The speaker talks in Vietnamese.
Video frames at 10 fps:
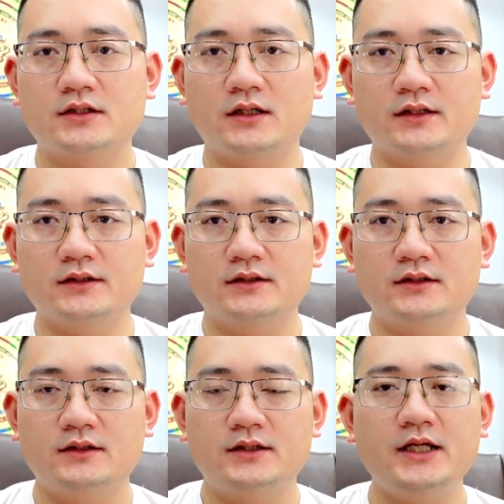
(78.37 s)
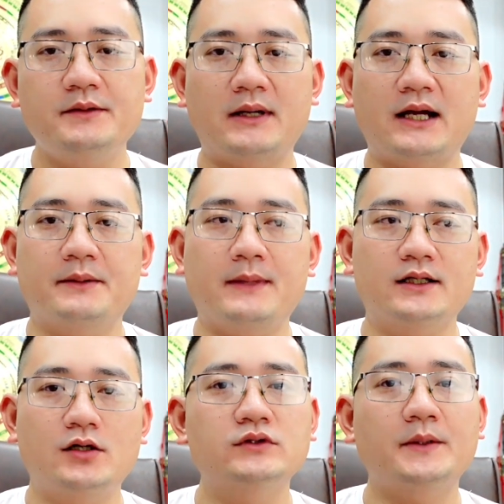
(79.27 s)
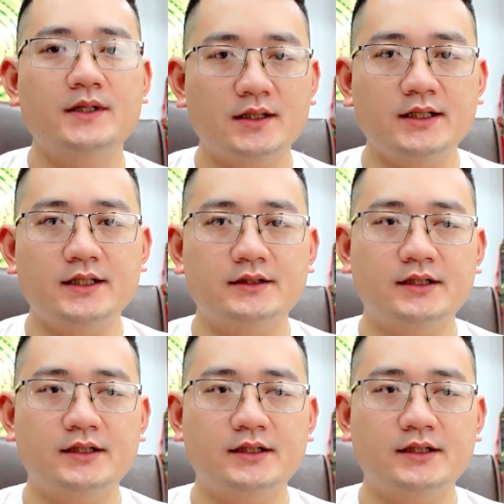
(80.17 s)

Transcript: còn khi mà bạn không thắp hương ấy,